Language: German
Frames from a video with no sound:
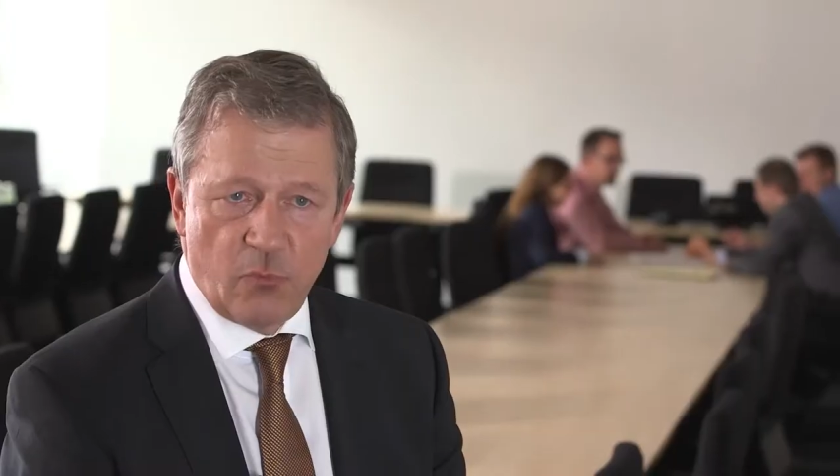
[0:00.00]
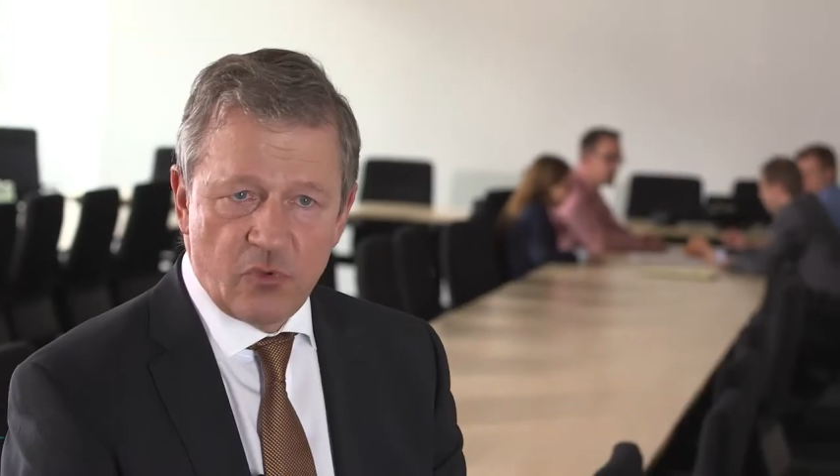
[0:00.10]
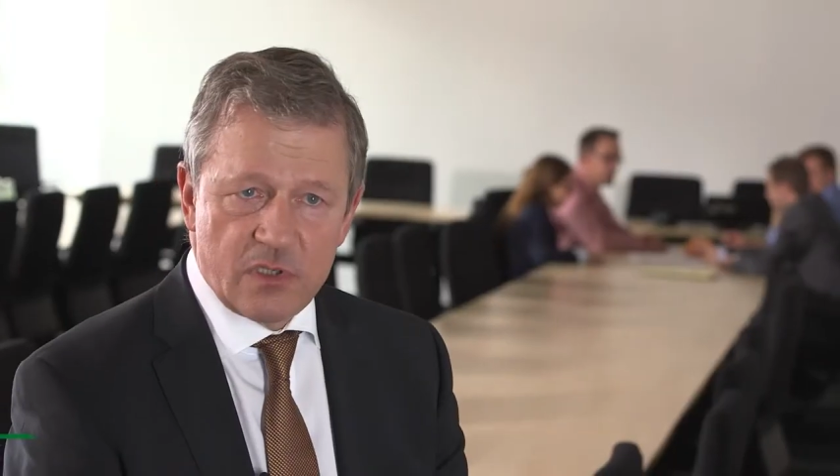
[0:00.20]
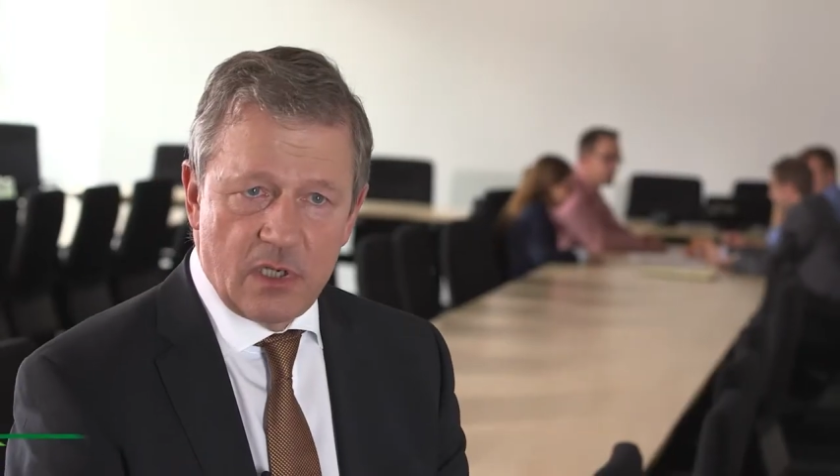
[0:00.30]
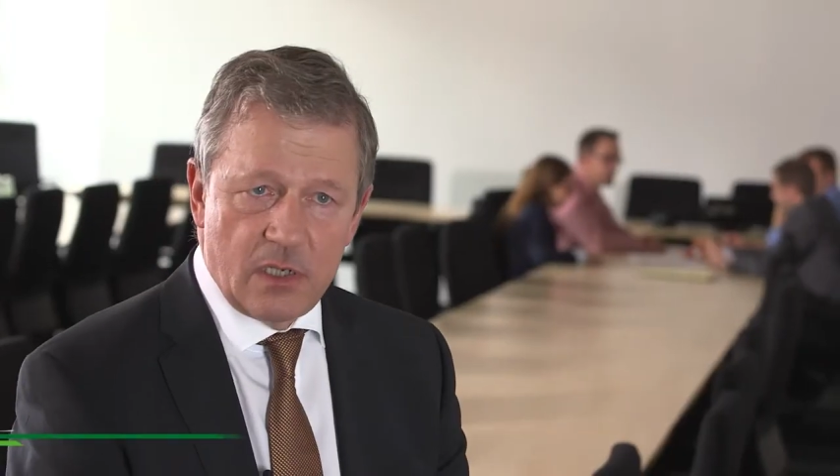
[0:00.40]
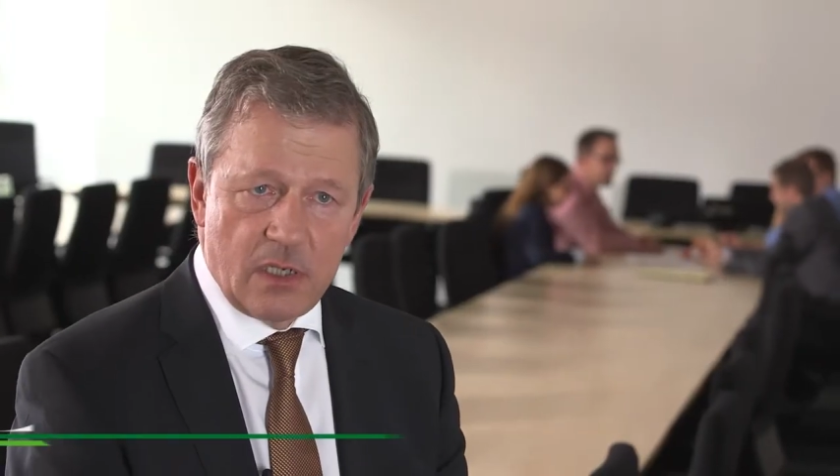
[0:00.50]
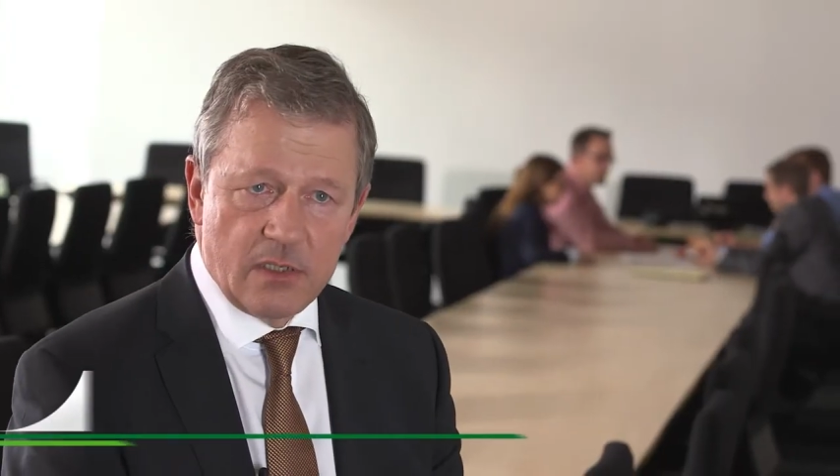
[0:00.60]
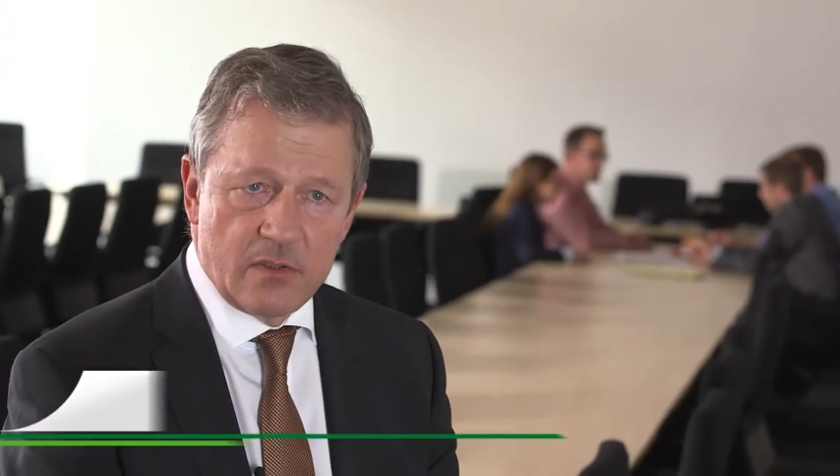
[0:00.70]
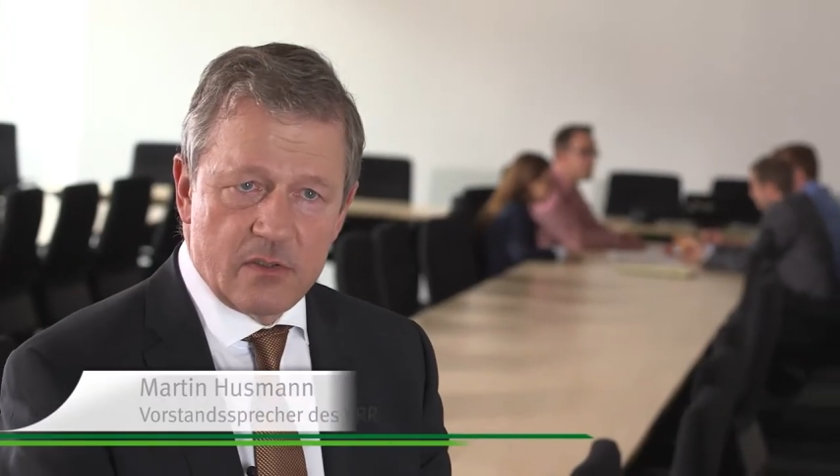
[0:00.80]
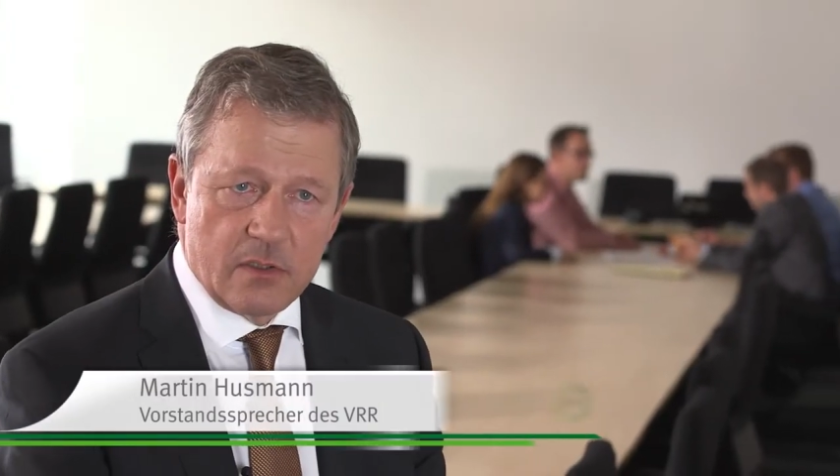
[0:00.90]
haben uns da
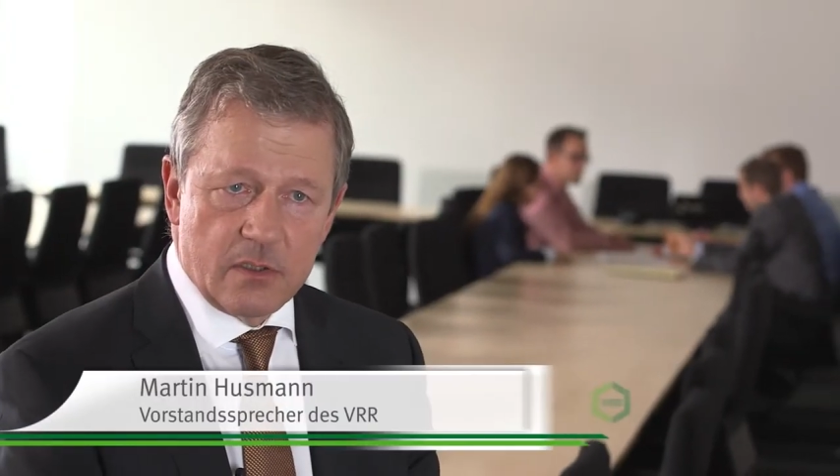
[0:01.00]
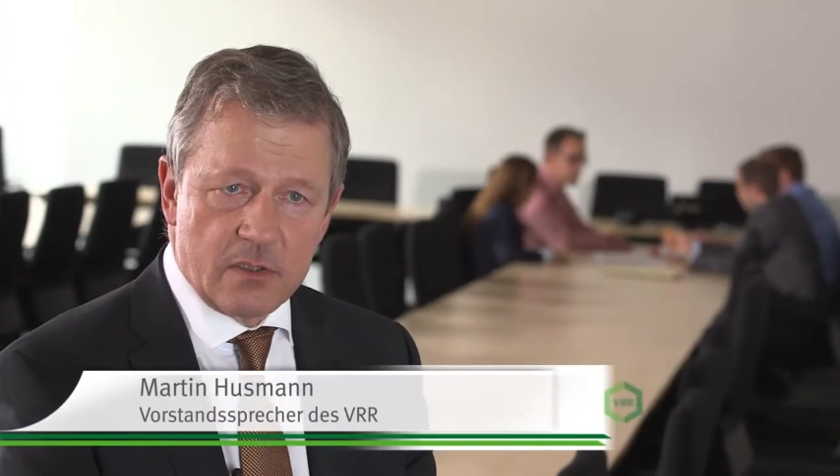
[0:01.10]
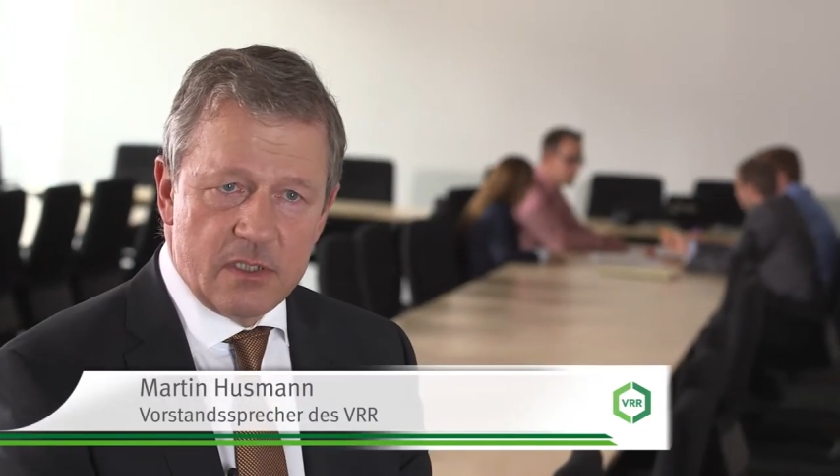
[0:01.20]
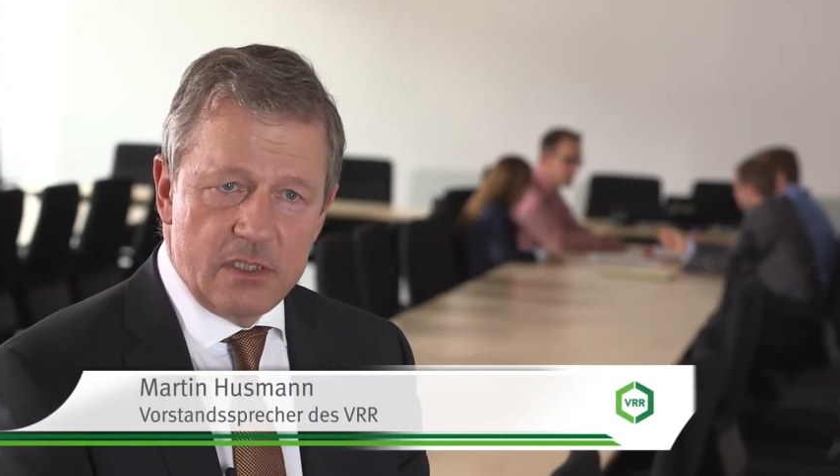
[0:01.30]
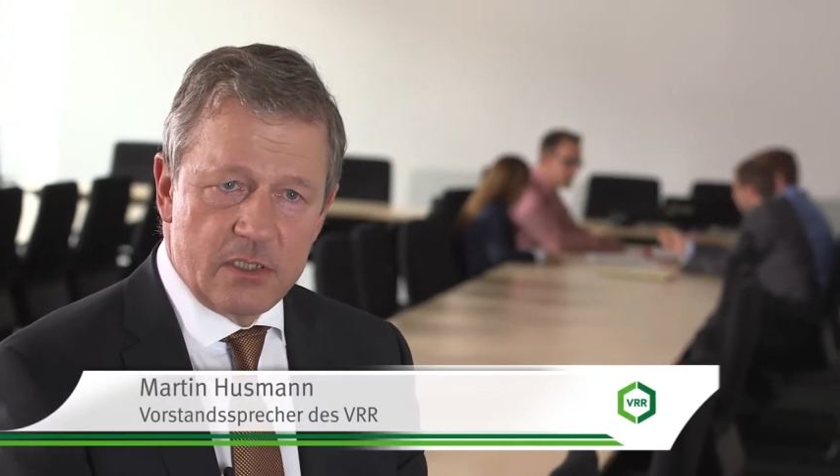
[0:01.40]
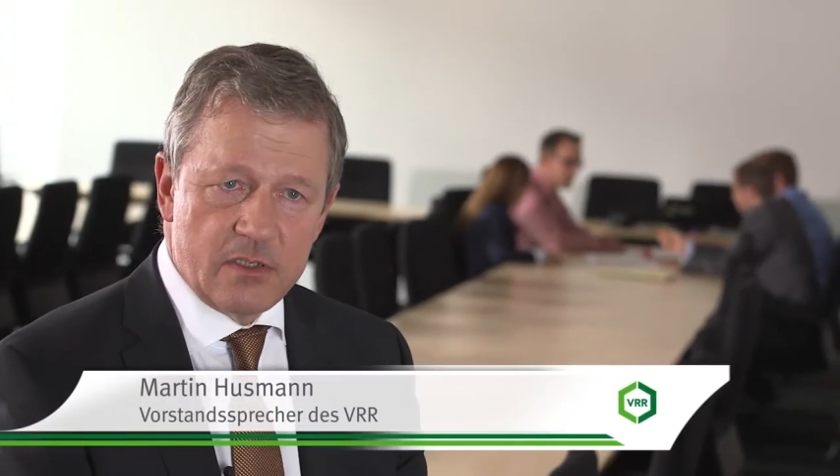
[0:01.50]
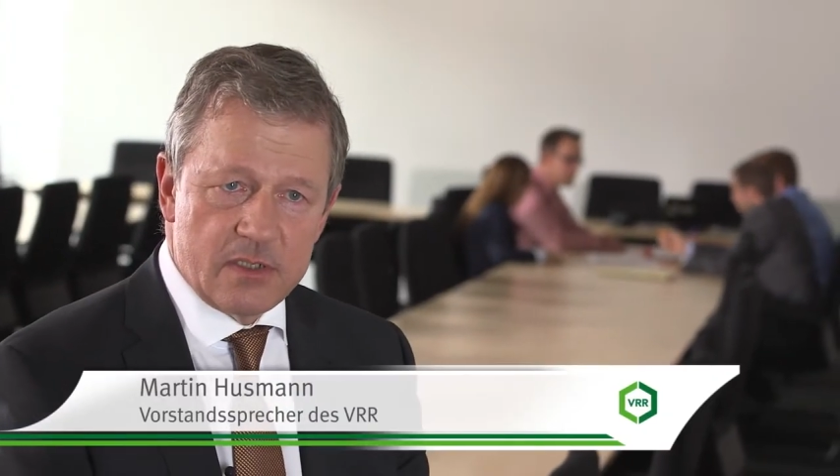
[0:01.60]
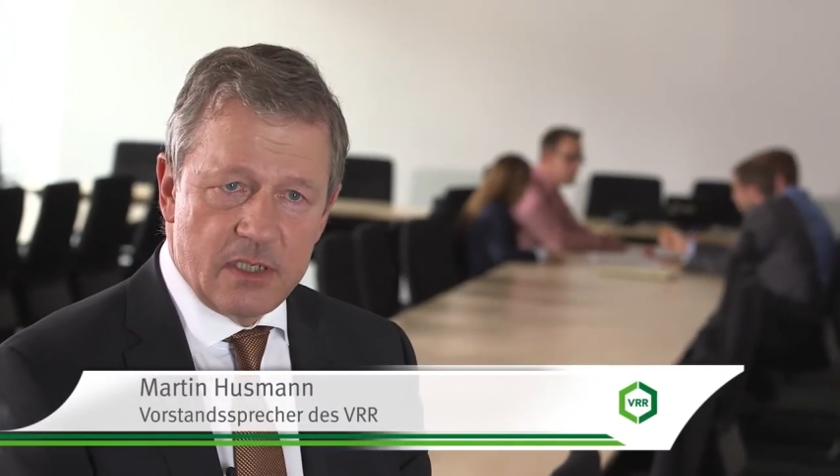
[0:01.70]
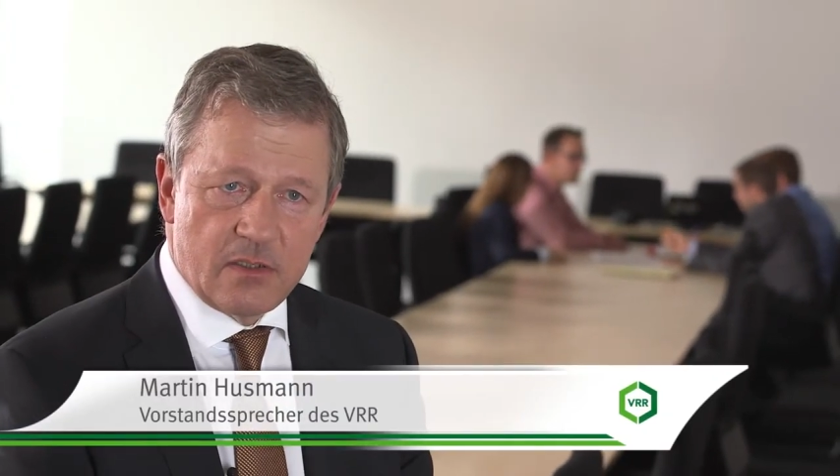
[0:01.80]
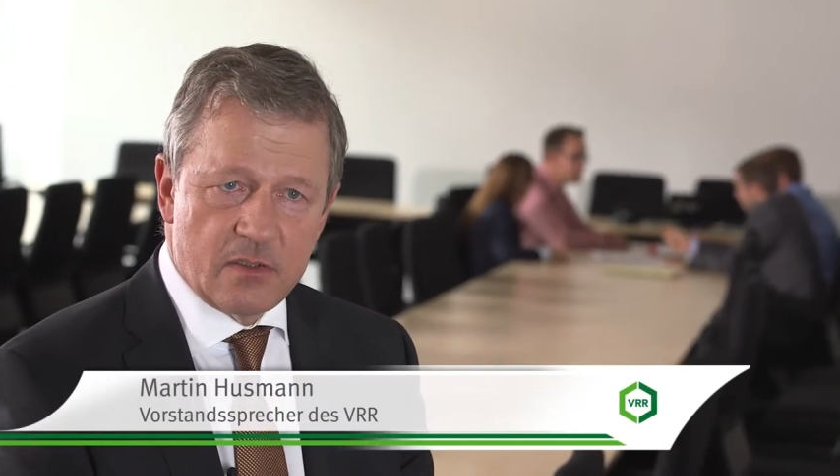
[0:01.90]
als äh, Ziel
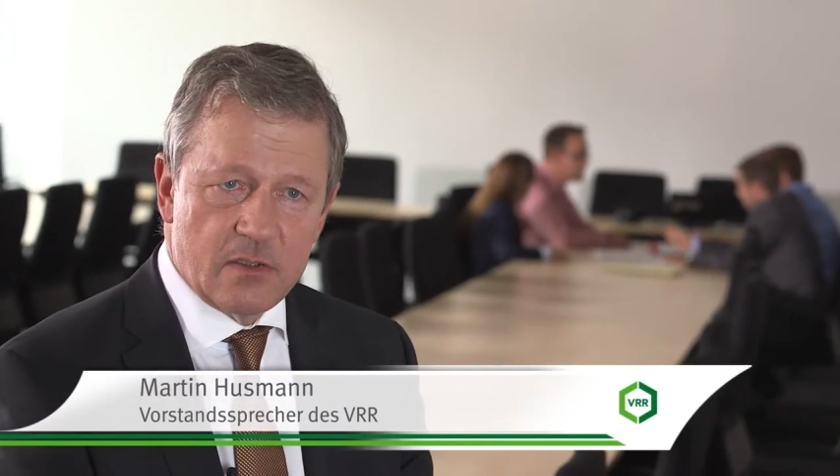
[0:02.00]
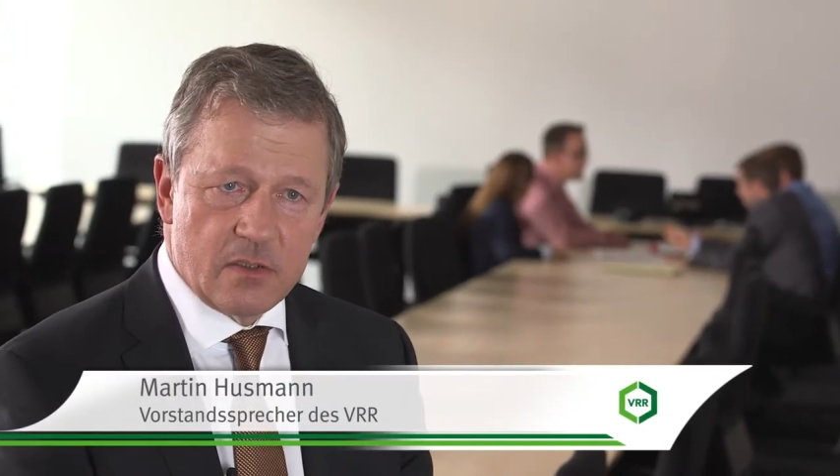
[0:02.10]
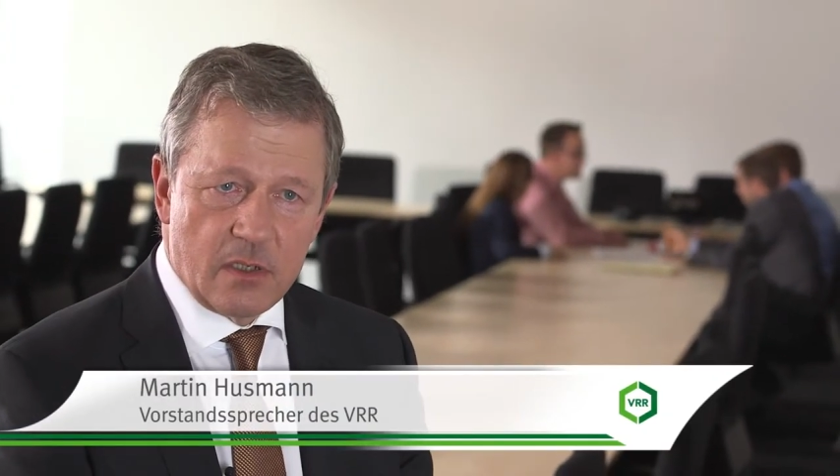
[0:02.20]
gesetzt,